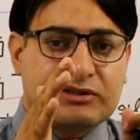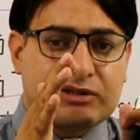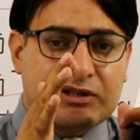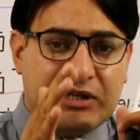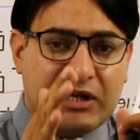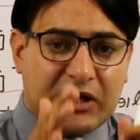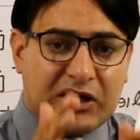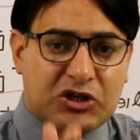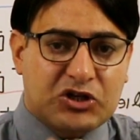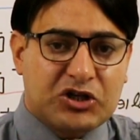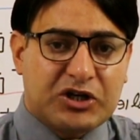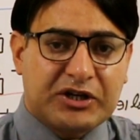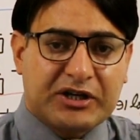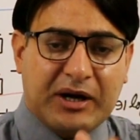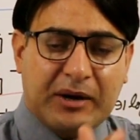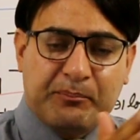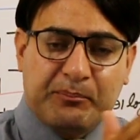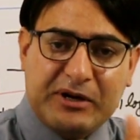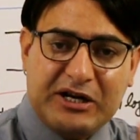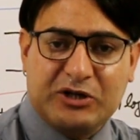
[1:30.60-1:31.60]
रिएक्शन
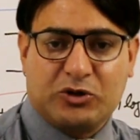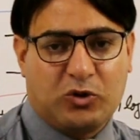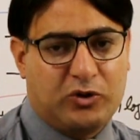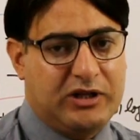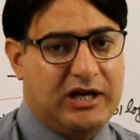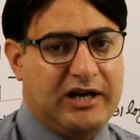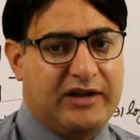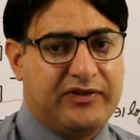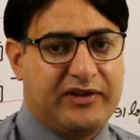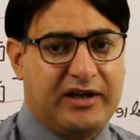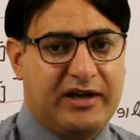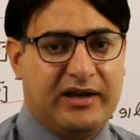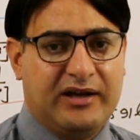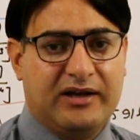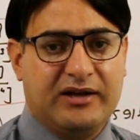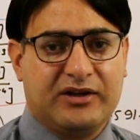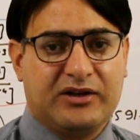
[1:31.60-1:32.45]
कंप्लीट हो जाता है